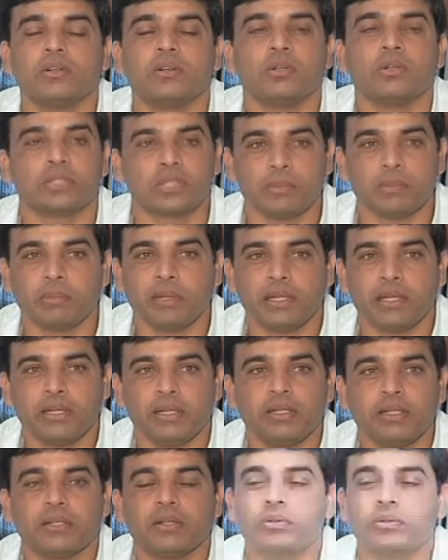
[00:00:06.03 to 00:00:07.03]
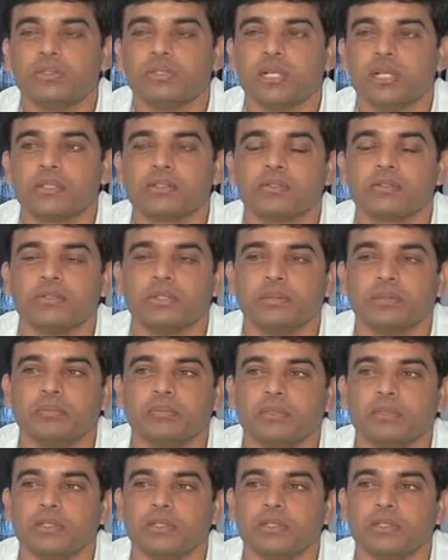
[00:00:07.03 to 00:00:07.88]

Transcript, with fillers: కొత్త అమ్మాయిని ఇంట్రడ్యూస్ చేస్తున్నాం